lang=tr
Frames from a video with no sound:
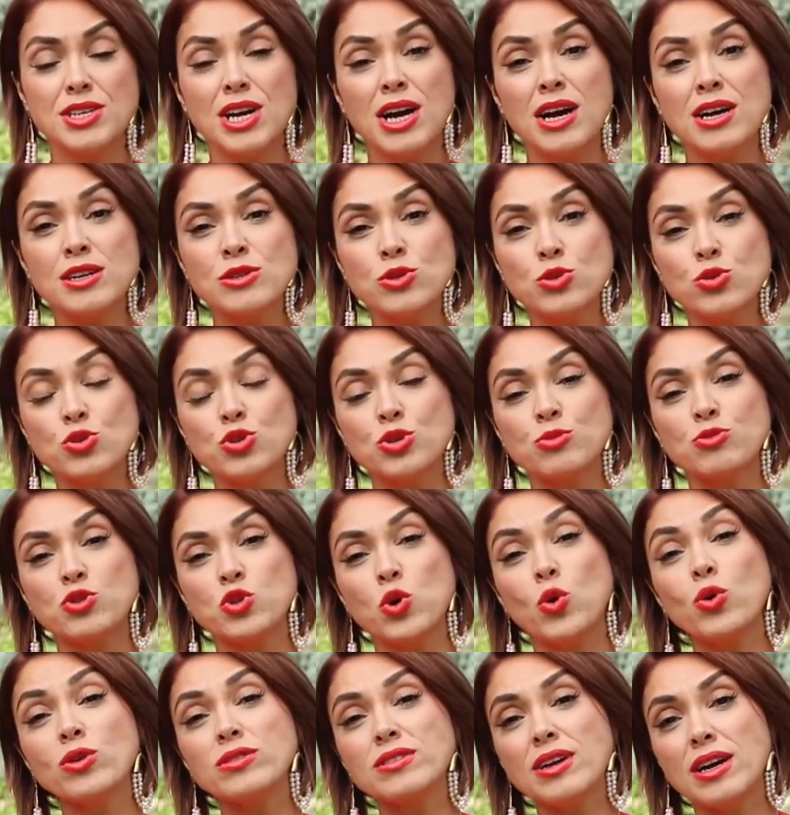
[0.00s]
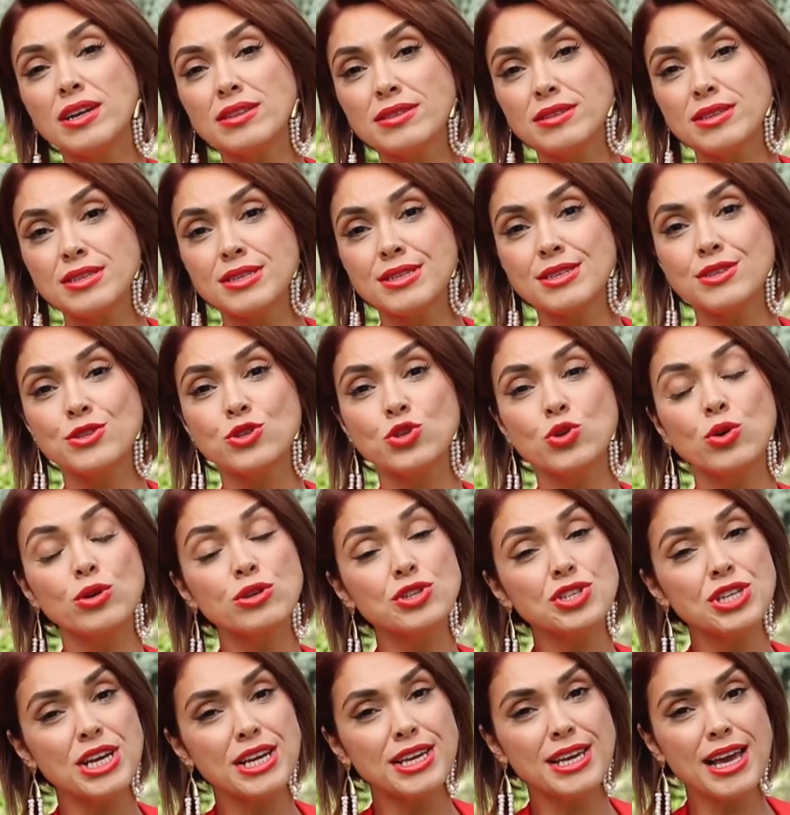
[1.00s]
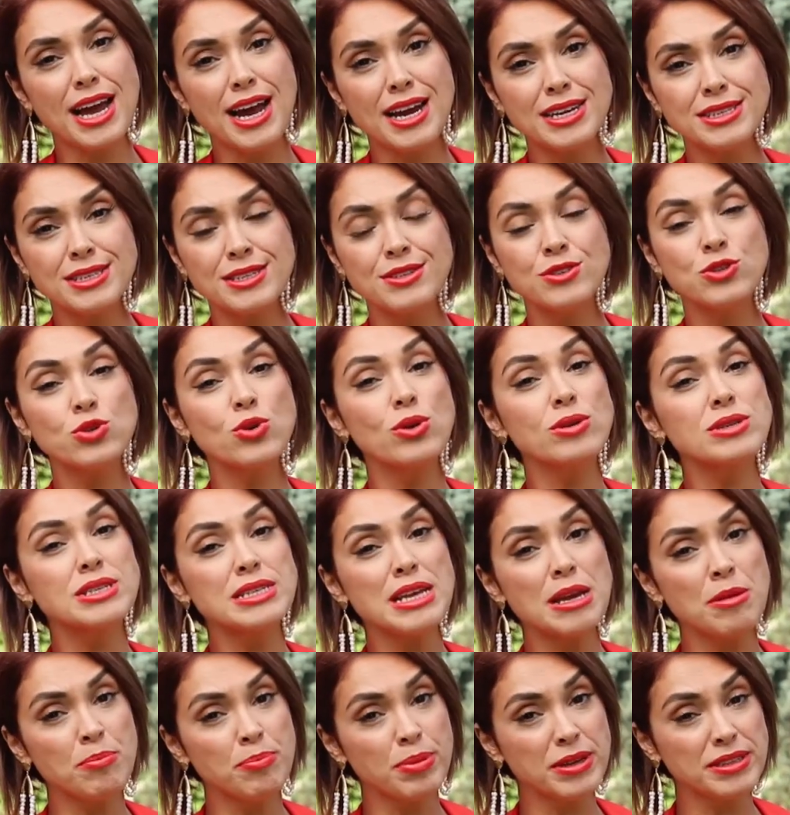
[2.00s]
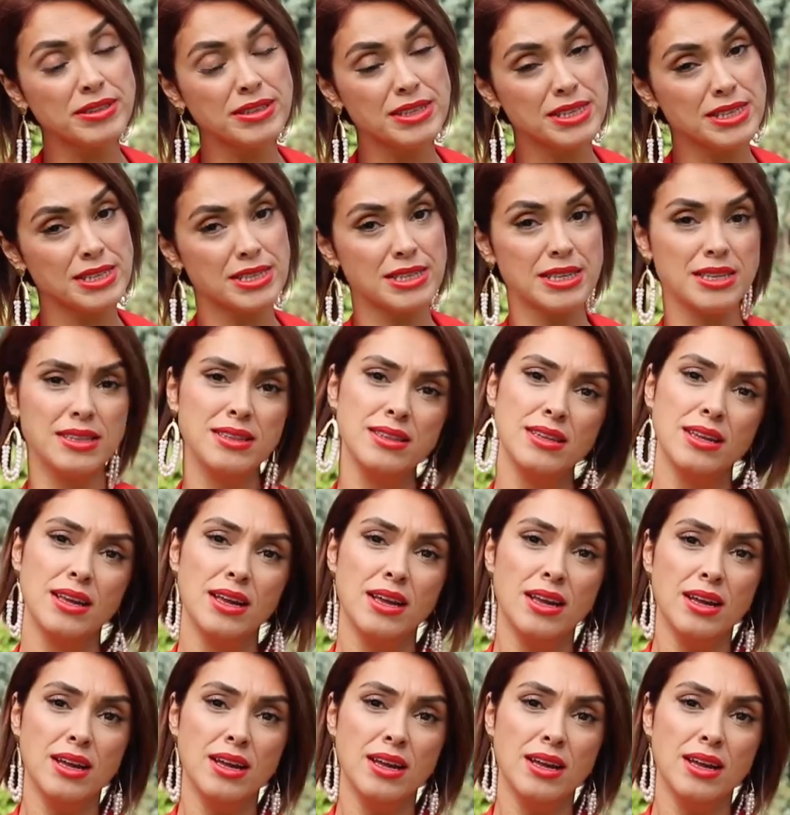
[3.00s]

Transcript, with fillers: Cansu'cum çok tatlısın, çok şekersin, çok sempatiksin.